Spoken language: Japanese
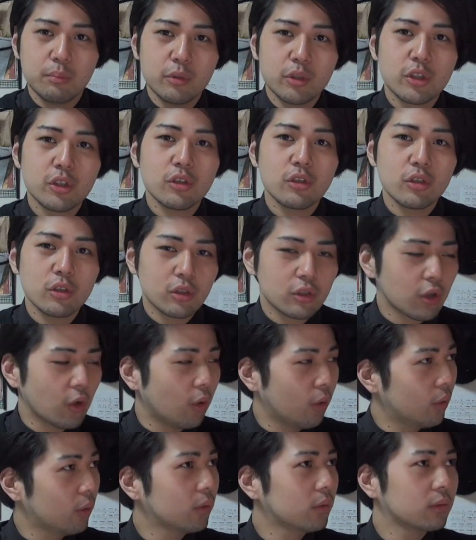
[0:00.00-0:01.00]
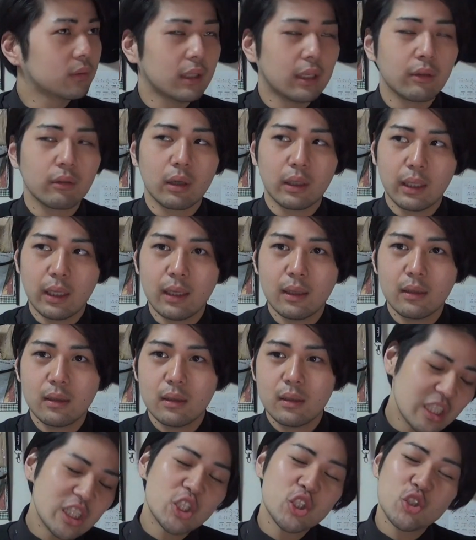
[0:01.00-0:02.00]
無宗教なのかな
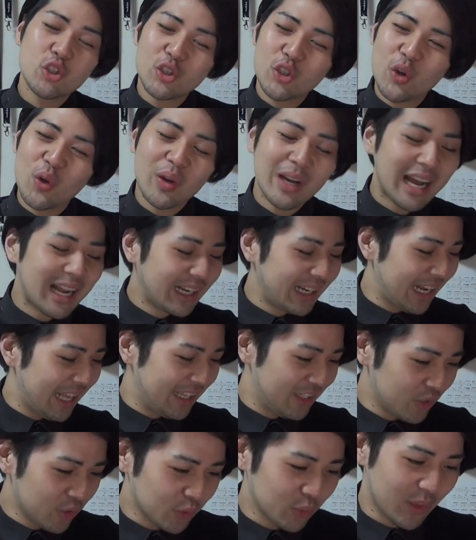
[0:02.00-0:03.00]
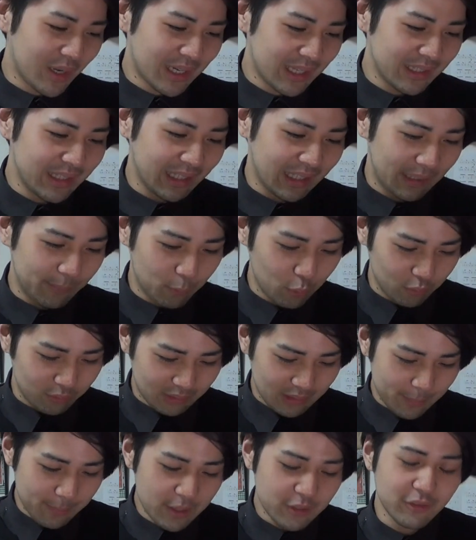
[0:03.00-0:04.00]
宗教関連よくわかんないからもう
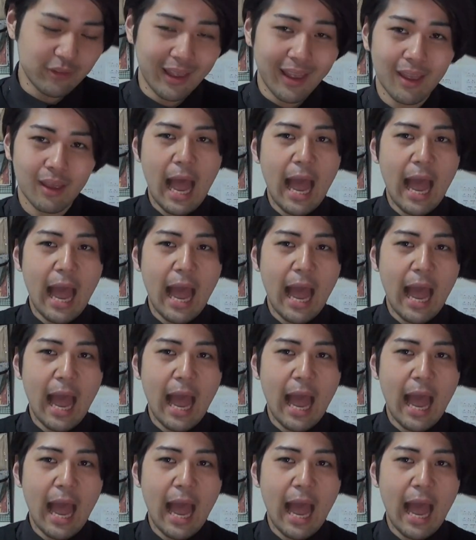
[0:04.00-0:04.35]
黙るね。